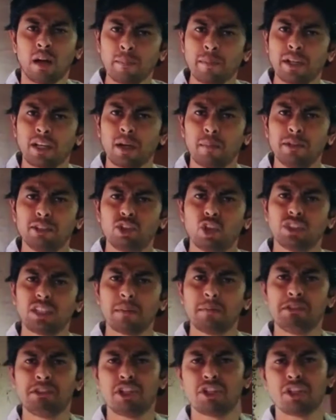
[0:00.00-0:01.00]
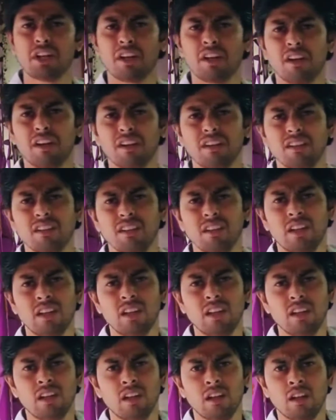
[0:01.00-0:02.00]
आपने कभी सोचा मिस्टर शंकर
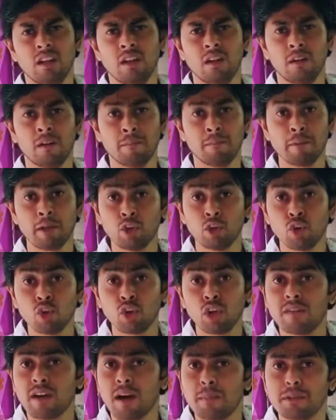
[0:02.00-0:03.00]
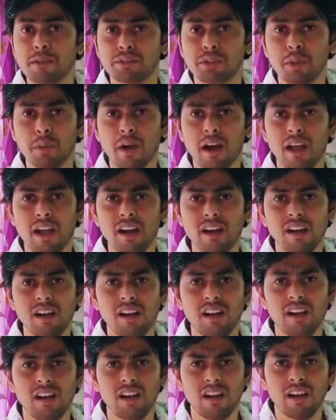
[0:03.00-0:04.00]
मैं गुरुकुल वापस क्यों आया
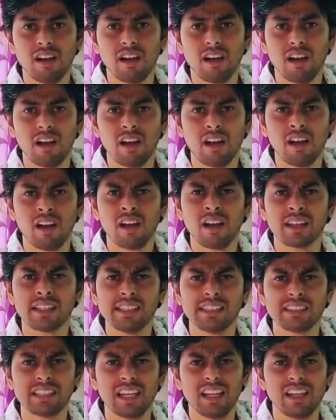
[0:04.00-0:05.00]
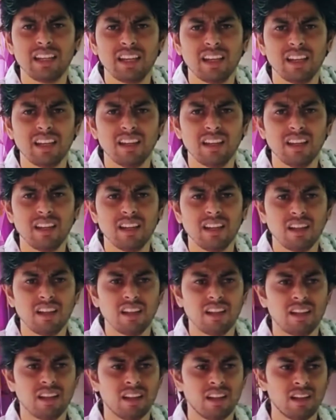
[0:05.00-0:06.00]
किसके लिए
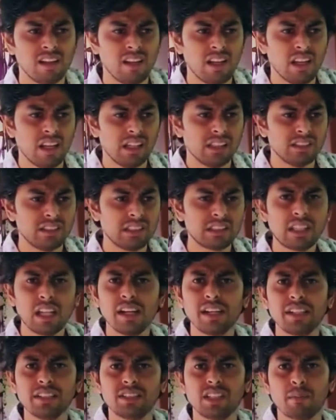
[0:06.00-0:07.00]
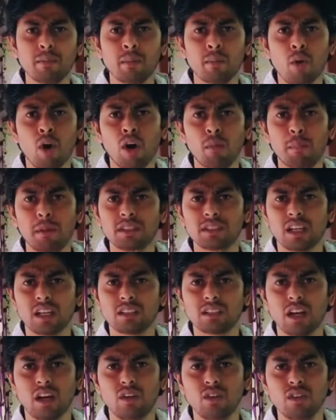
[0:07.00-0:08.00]
जिस लड़की से मैं मोहब्बत
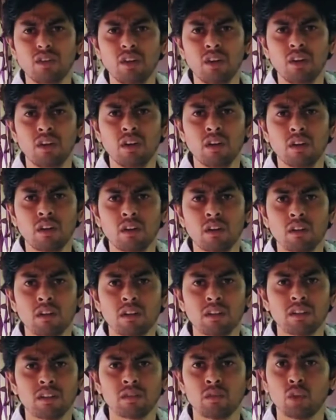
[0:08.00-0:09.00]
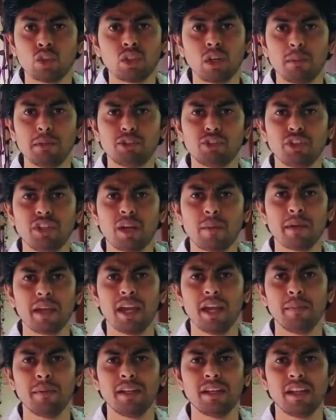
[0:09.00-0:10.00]
करता हूँ वो तो अब इस दुनिया
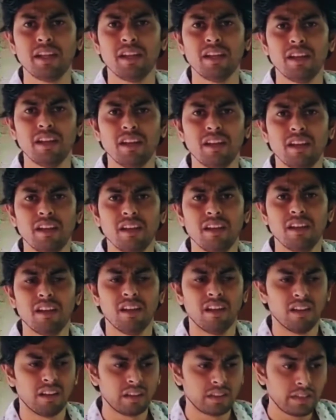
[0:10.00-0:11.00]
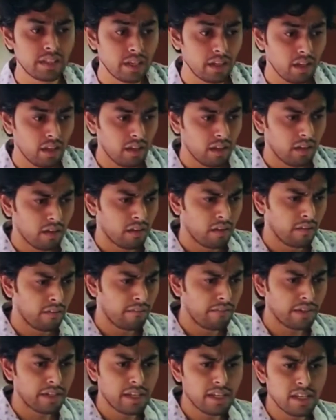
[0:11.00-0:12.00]
में है भी नहीं ये
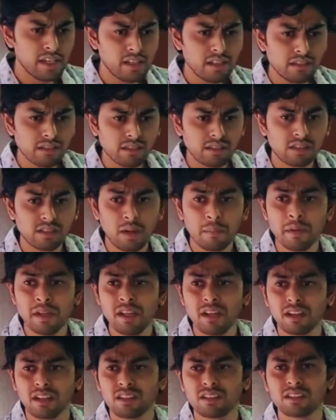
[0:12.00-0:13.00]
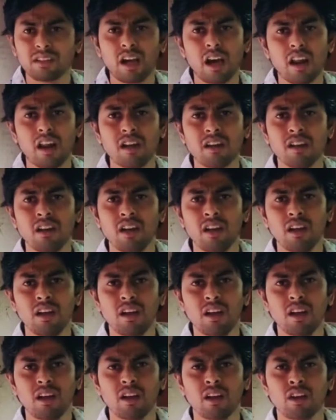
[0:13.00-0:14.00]
विकी समीर करण
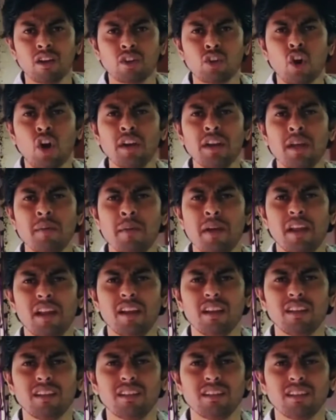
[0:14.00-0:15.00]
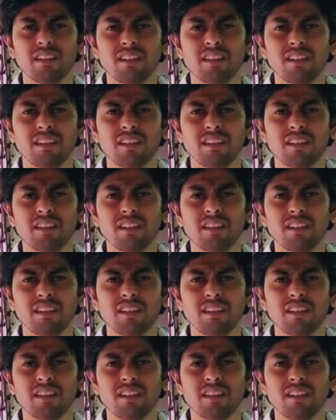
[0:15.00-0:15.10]
कौन है मेरे